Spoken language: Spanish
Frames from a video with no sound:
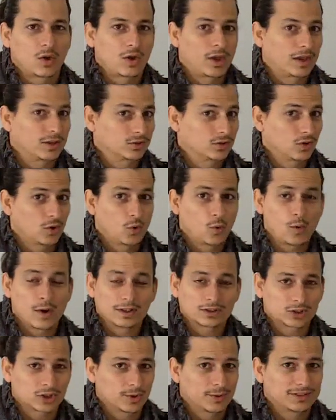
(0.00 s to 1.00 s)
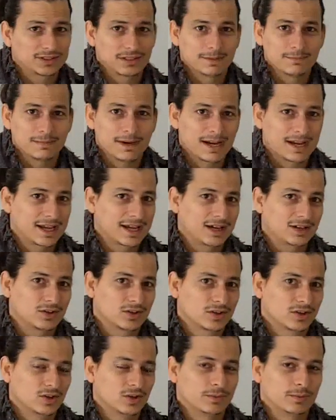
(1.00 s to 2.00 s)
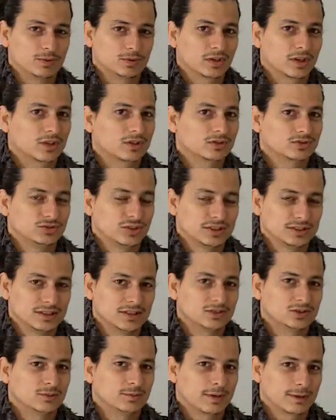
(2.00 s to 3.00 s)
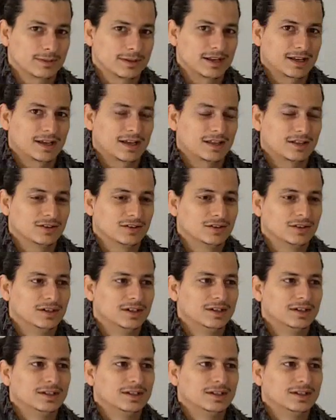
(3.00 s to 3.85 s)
que son cuatro veces más caros que los productos que consigues en el supermercado.